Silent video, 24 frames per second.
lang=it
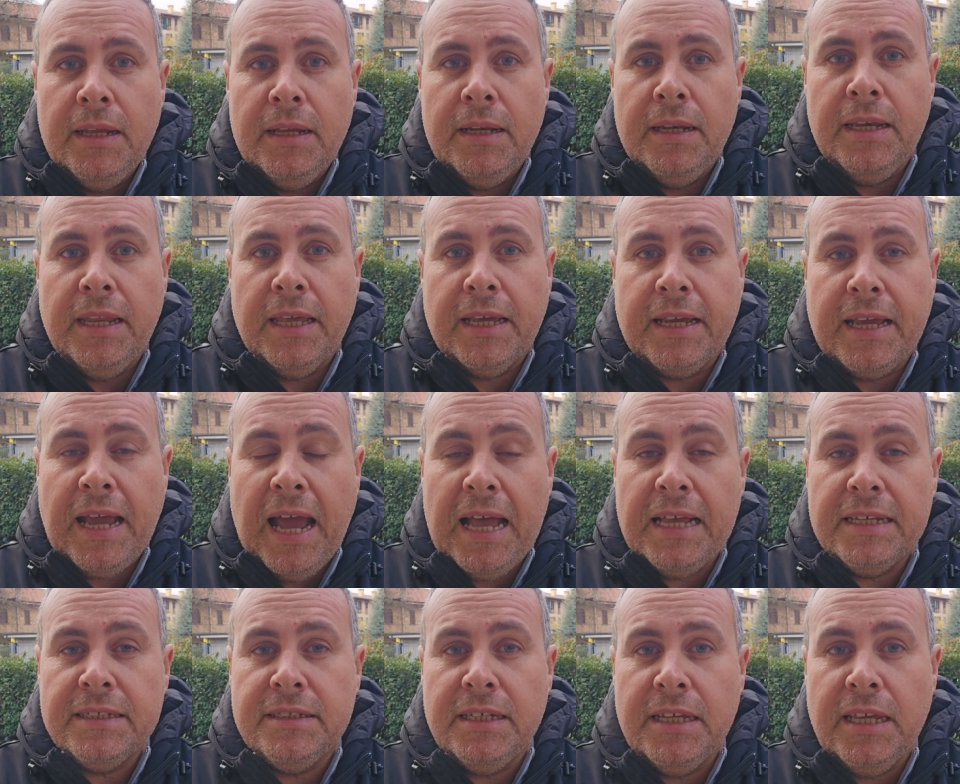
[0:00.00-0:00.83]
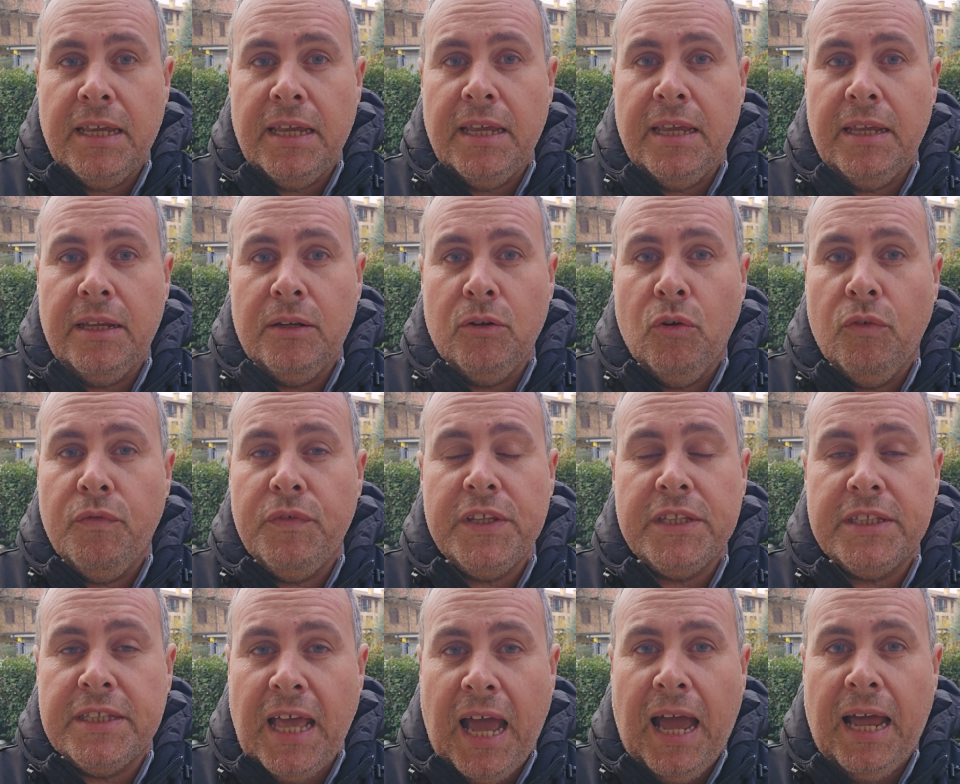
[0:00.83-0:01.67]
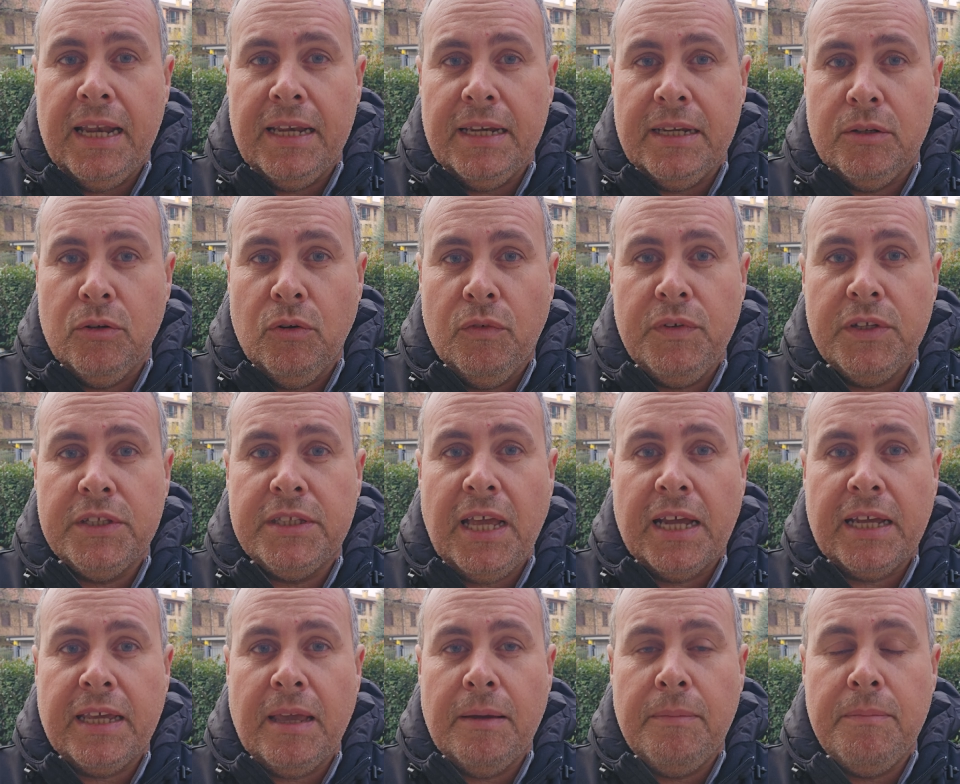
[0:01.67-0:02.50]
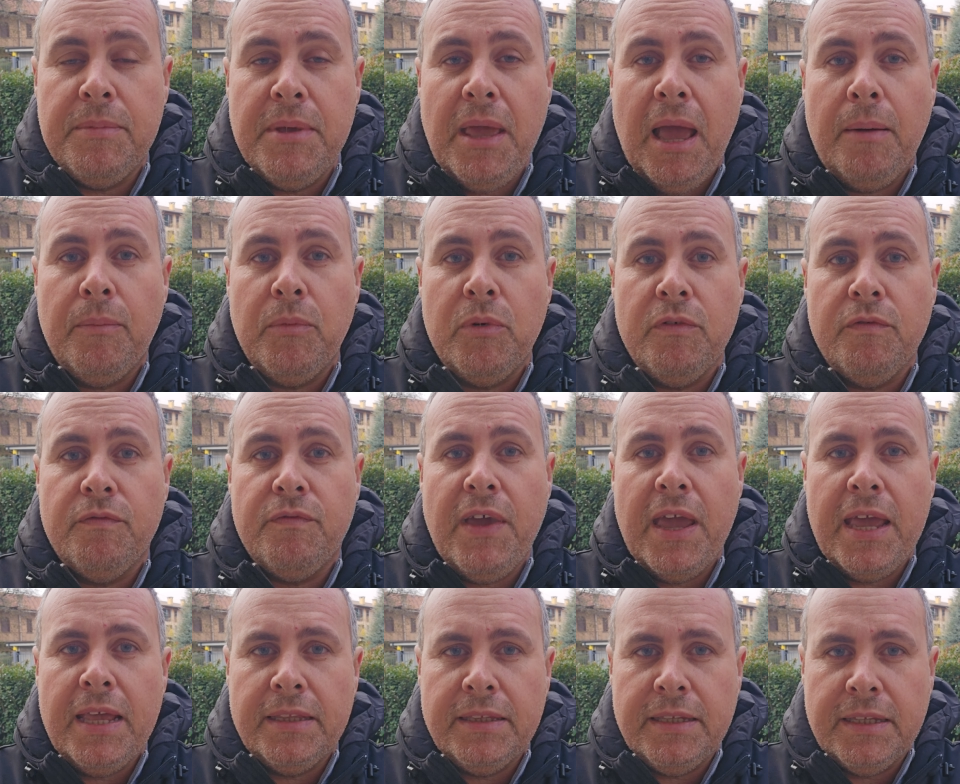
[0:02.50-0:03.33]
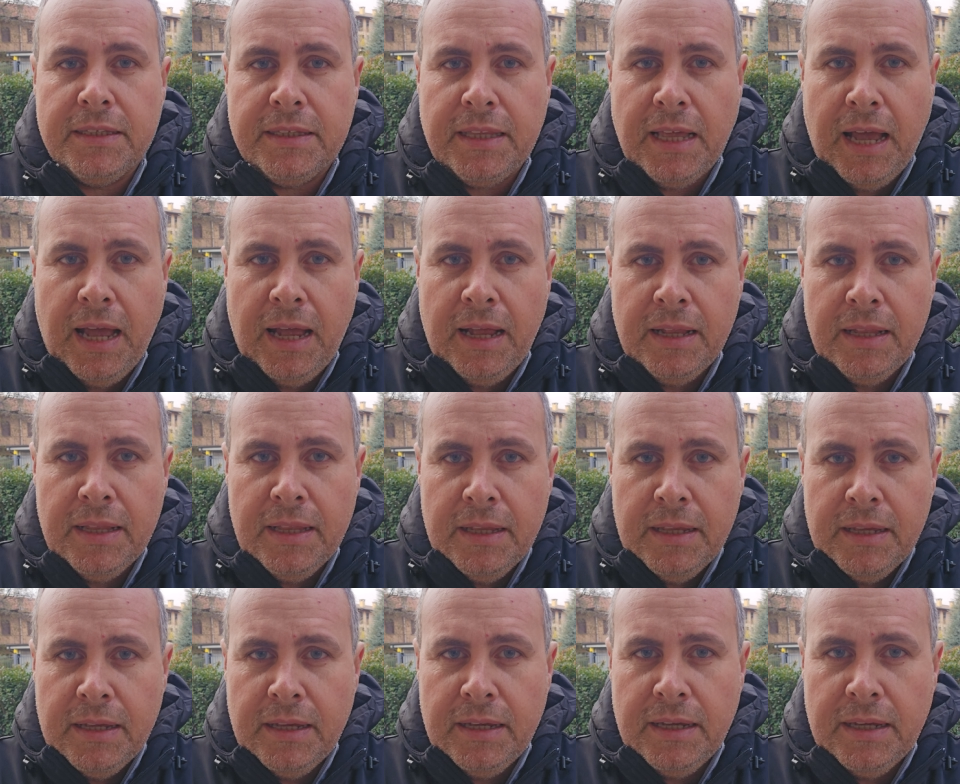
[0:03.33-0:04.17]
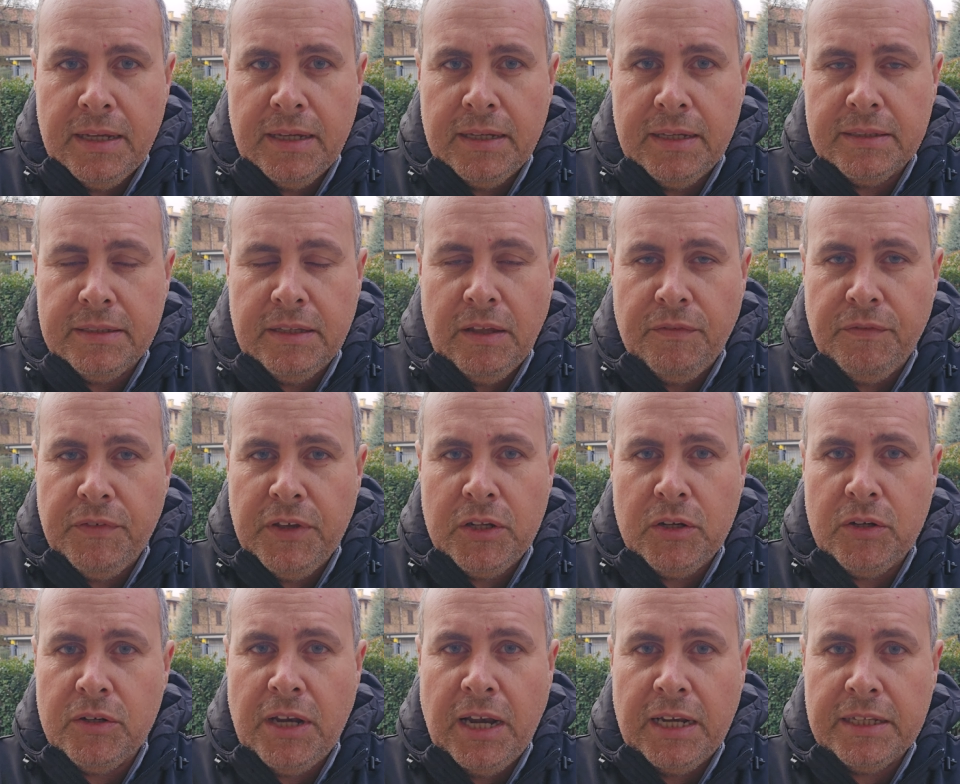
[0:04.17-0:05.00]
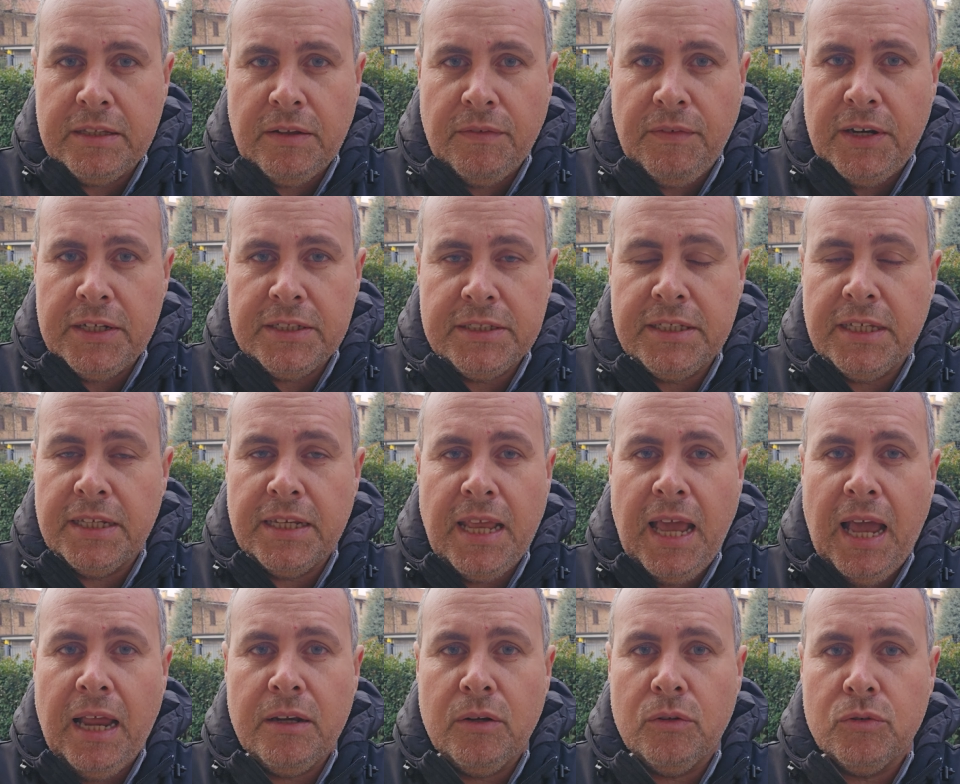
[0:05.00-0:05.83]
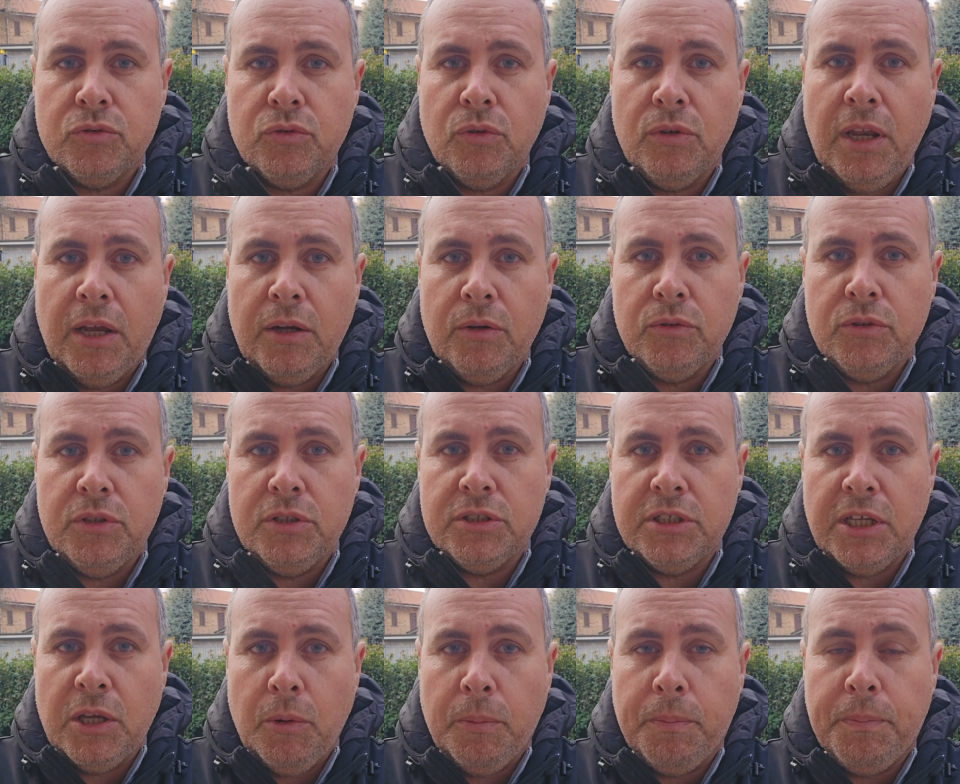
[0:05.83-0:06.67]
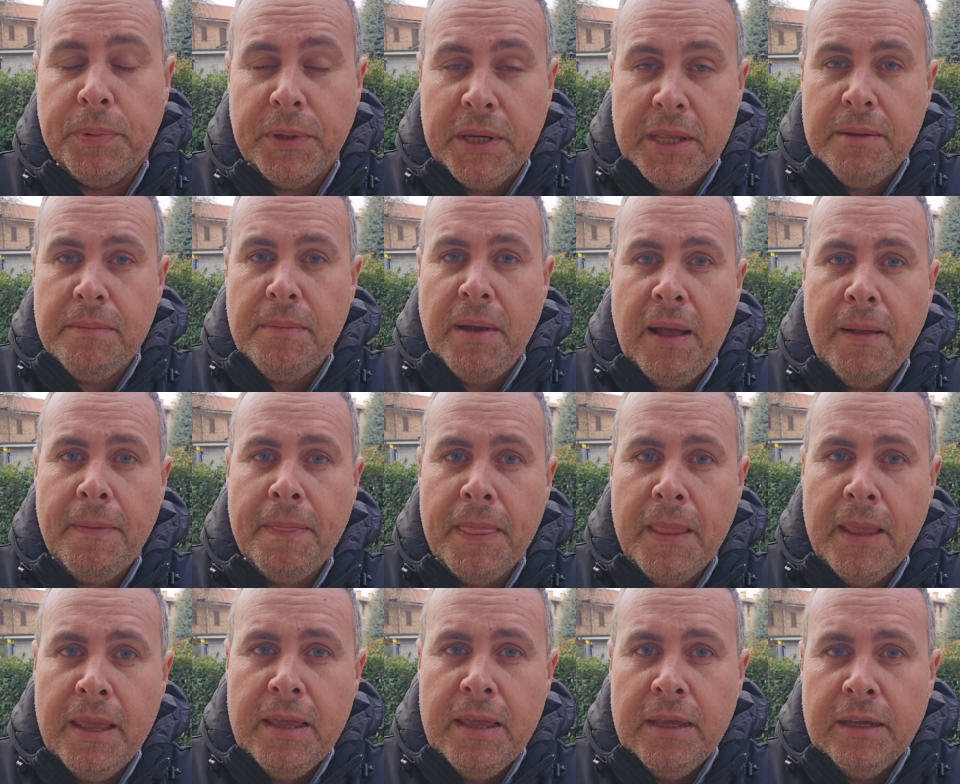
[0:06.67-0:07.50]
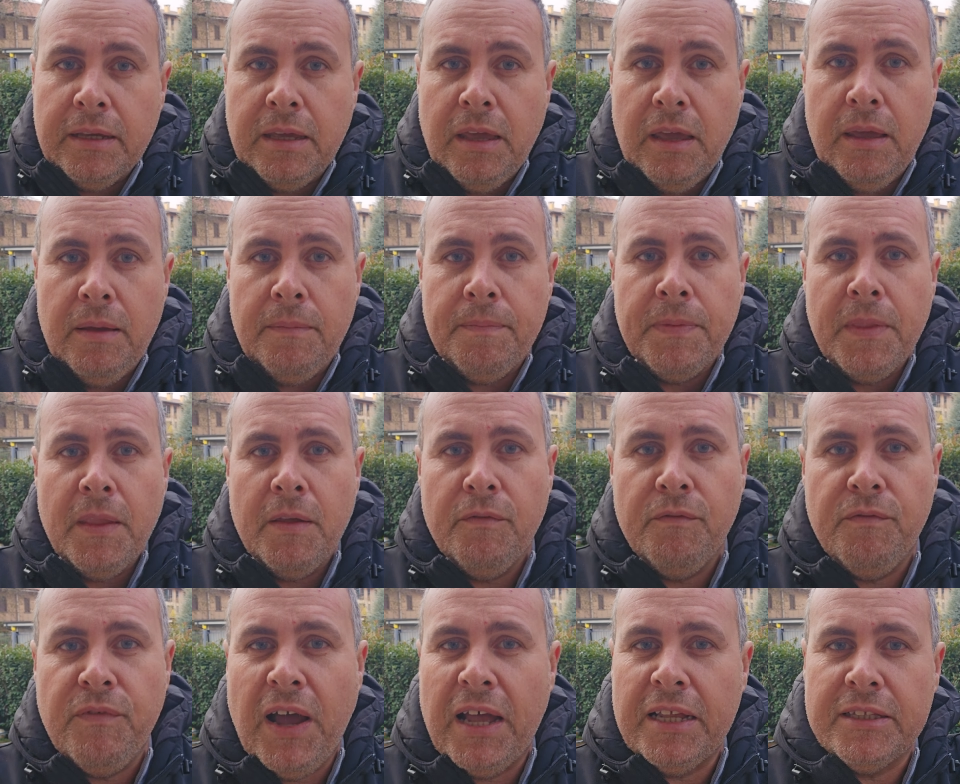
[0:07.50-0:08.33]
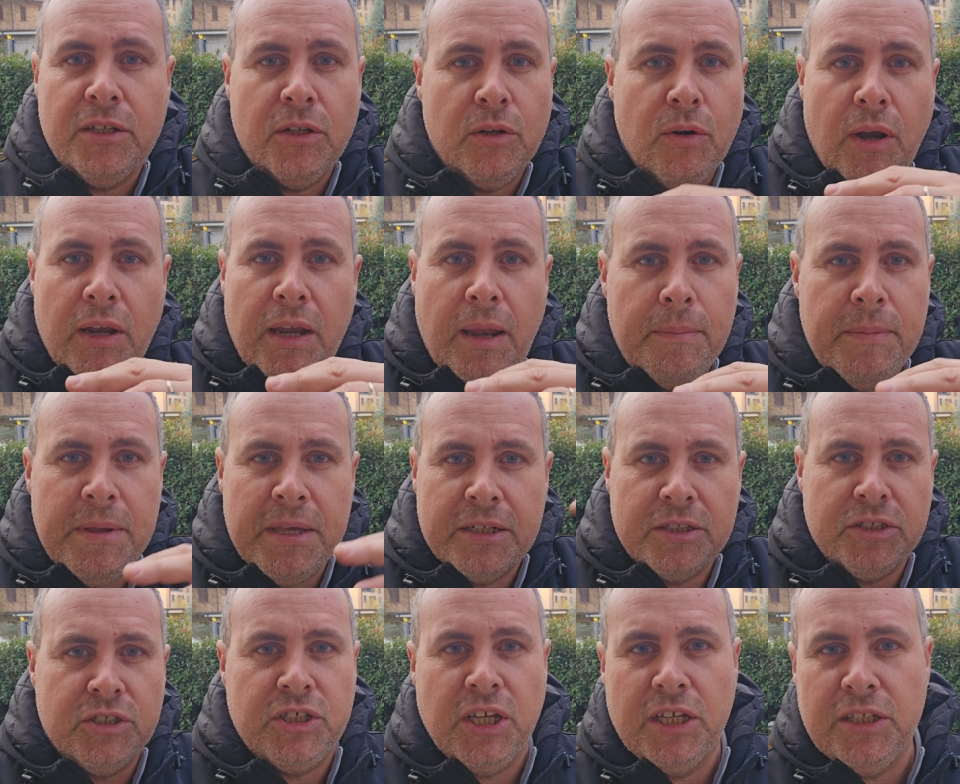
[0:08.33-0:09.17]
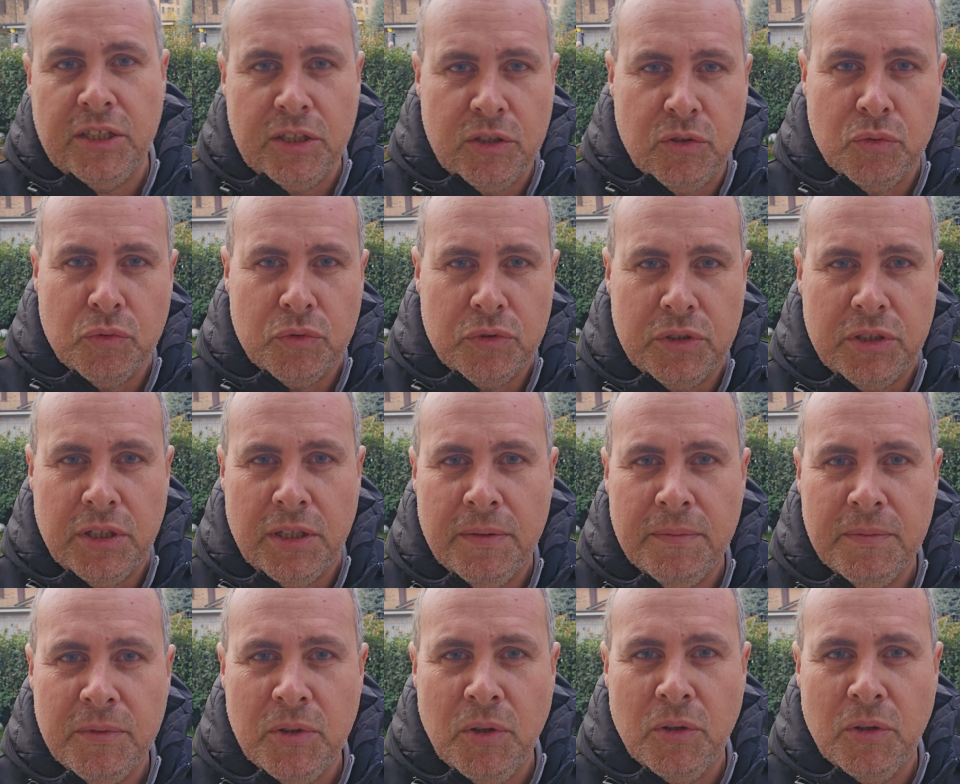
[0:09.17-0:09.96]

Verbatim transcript: le case novità, le novità che abbiamo in vendita eh, davvero in Alta Valseriana o sul lago di Iseo prima che vadano alla mercé di tutti.